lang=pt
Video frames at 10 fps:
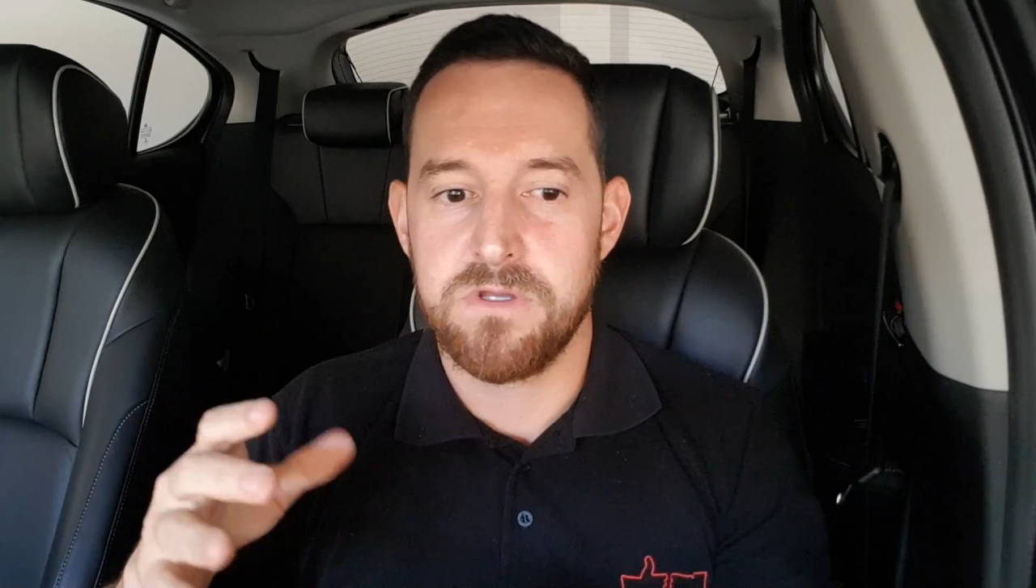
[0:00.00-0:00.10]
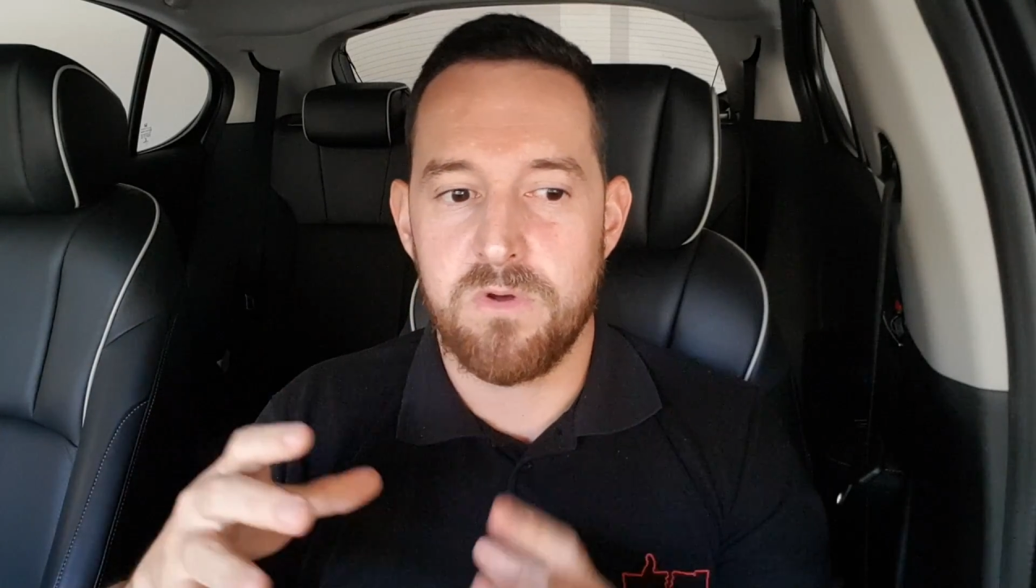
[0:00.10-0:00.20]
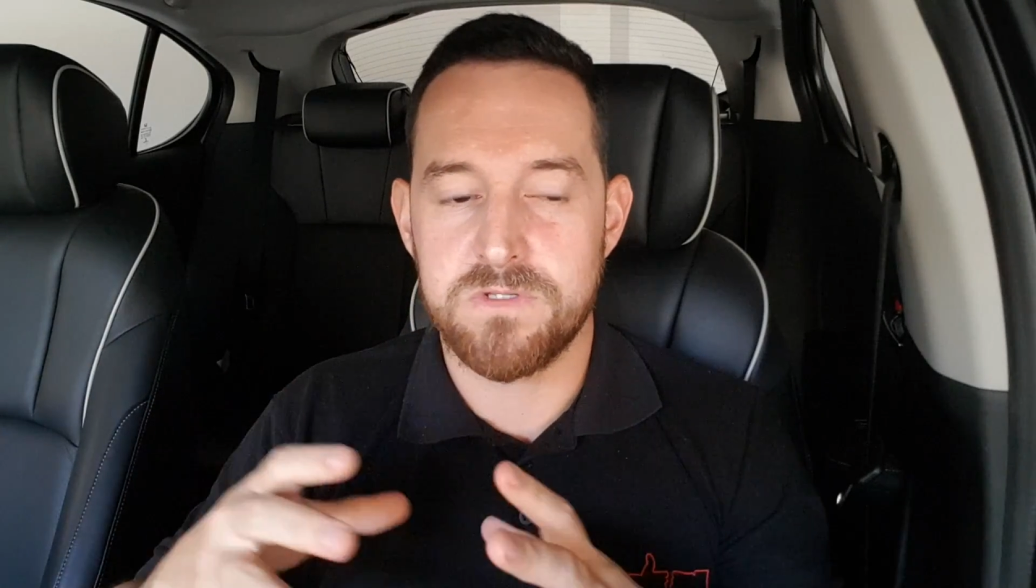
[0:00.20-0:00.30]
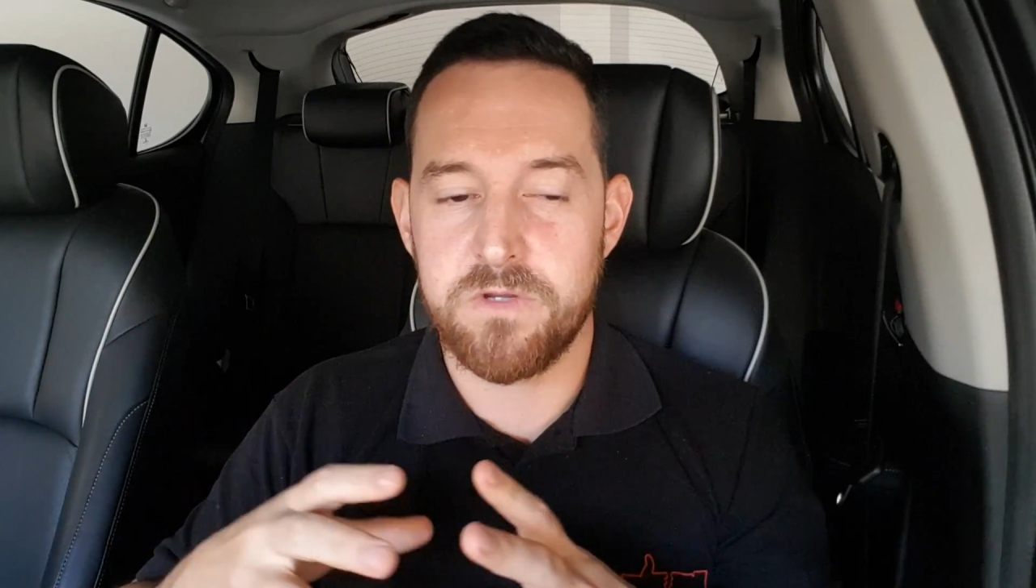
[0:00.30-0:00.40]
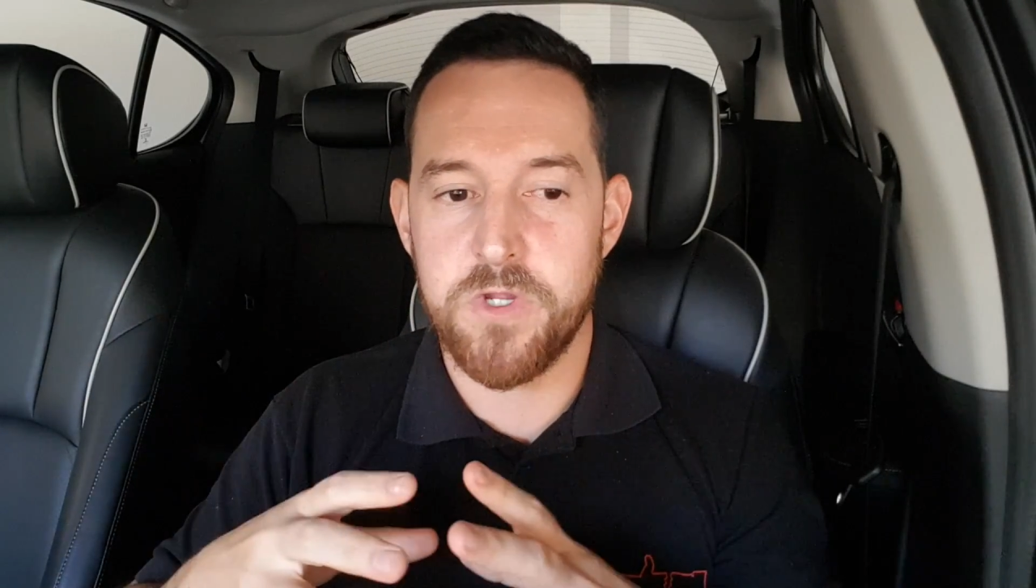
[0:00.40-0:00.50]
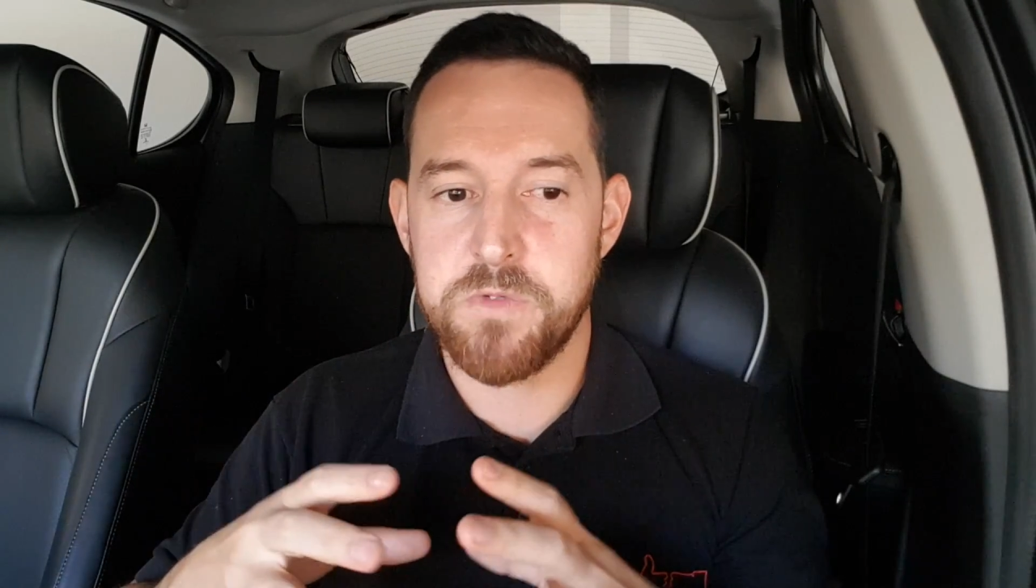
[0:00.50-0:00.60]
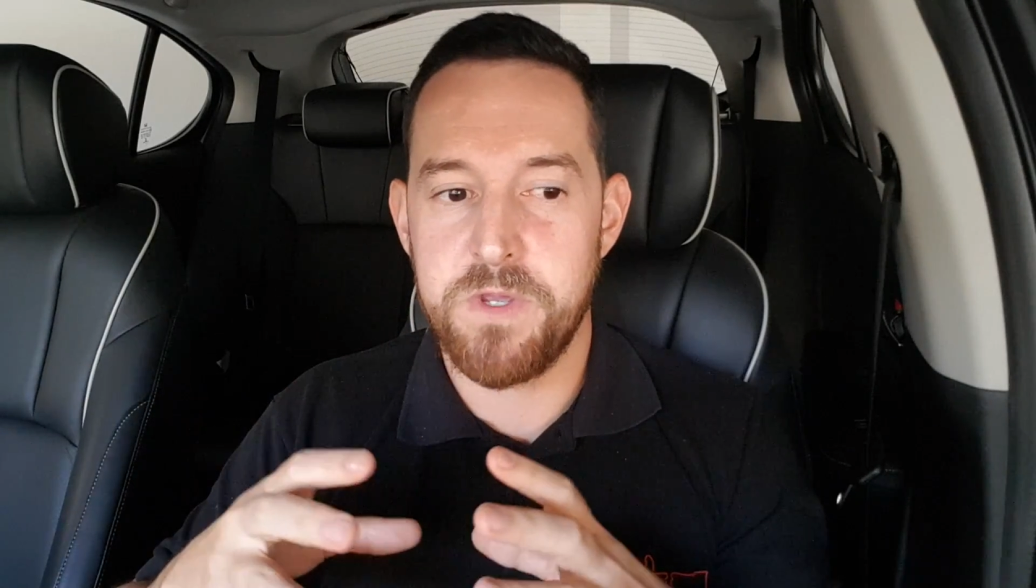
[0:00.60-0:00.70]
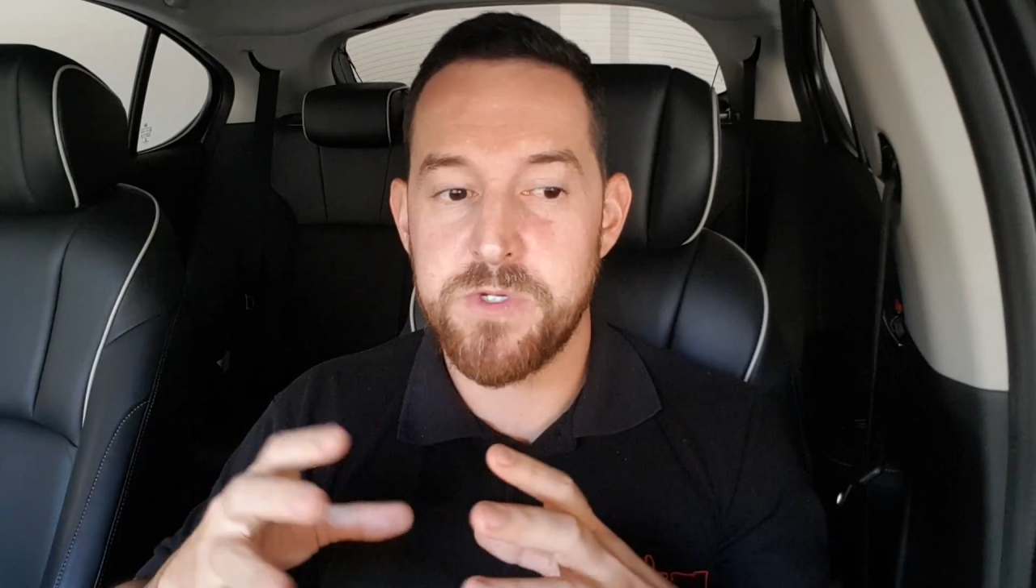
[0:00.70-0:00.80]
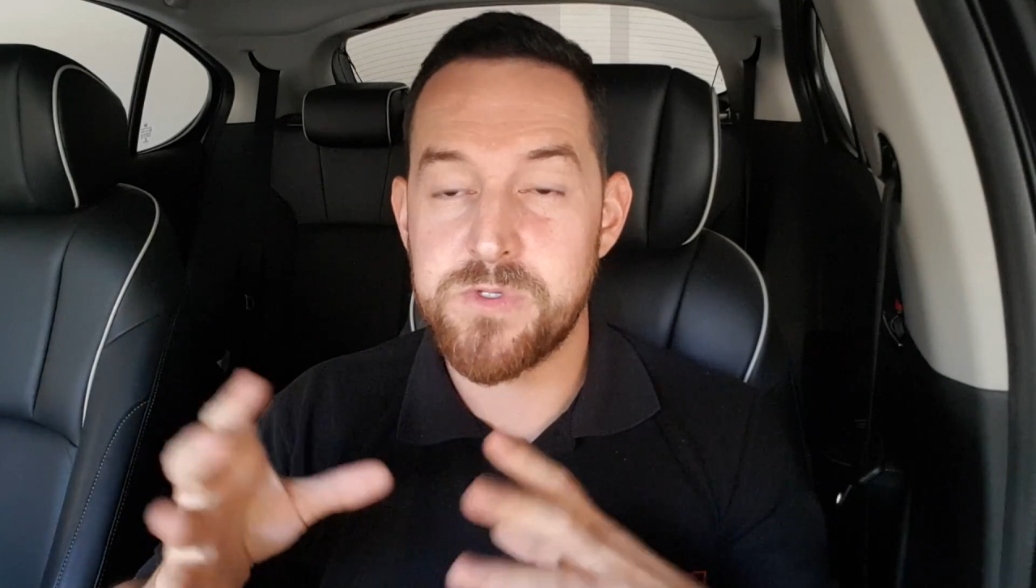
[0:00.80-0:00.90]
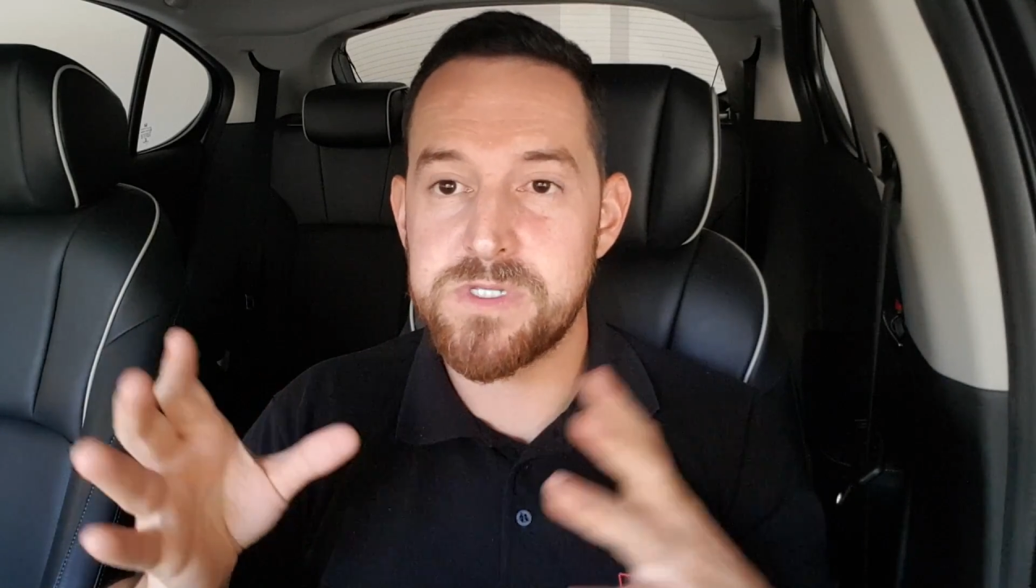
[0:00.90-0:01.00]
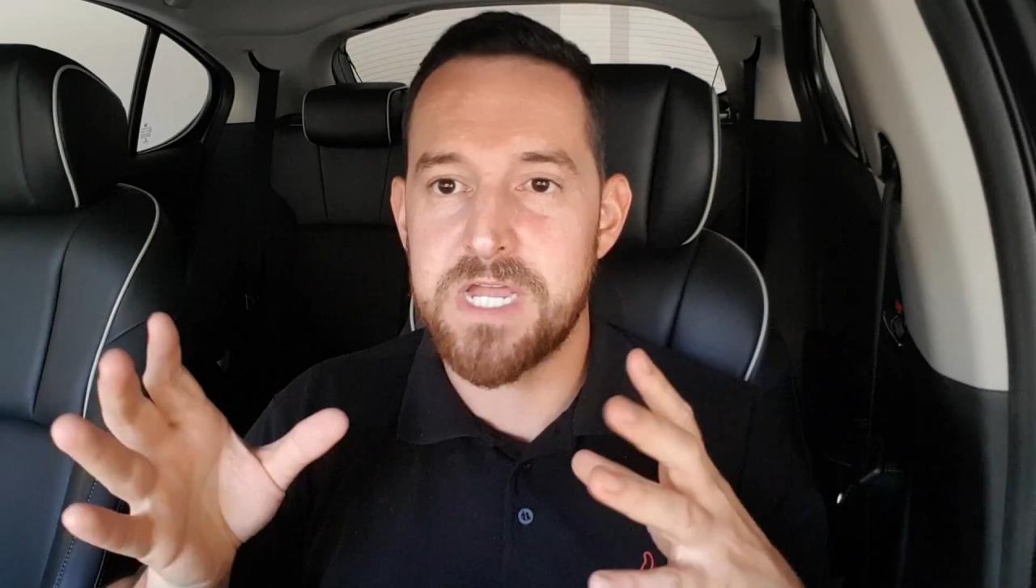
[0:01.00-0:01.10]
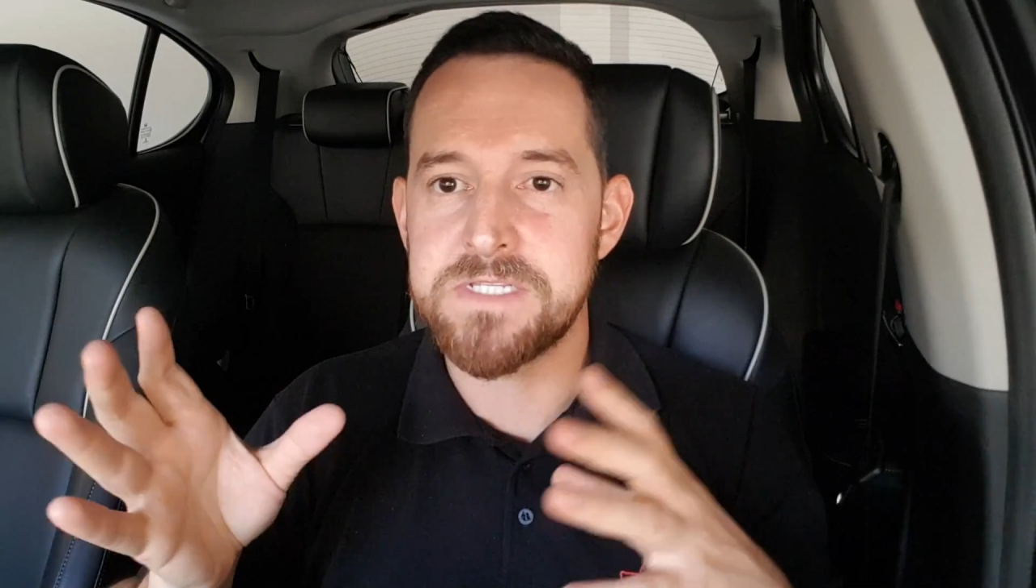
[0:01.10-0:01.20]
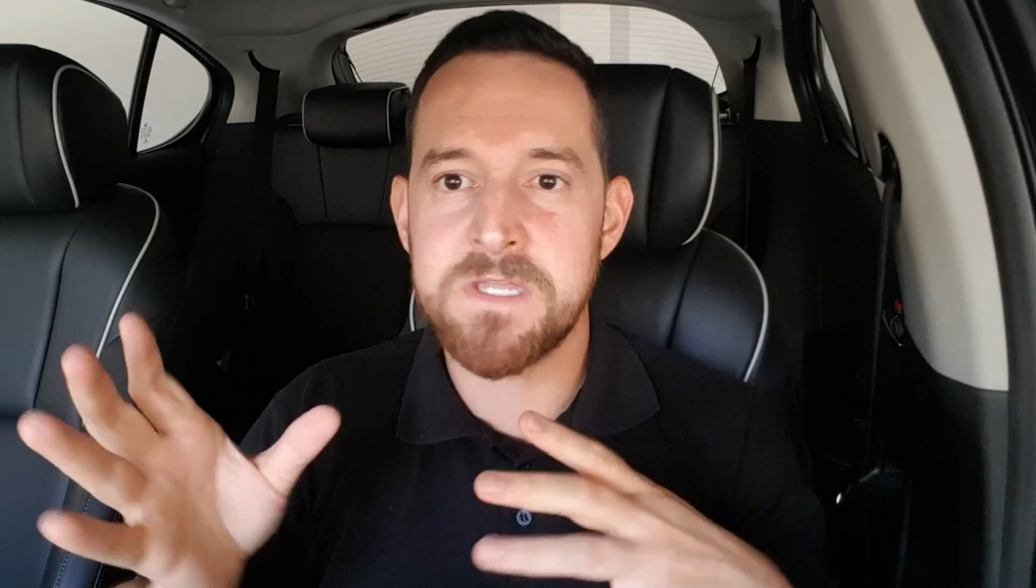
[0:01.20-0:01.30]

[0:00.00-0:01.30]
consequentemente os usados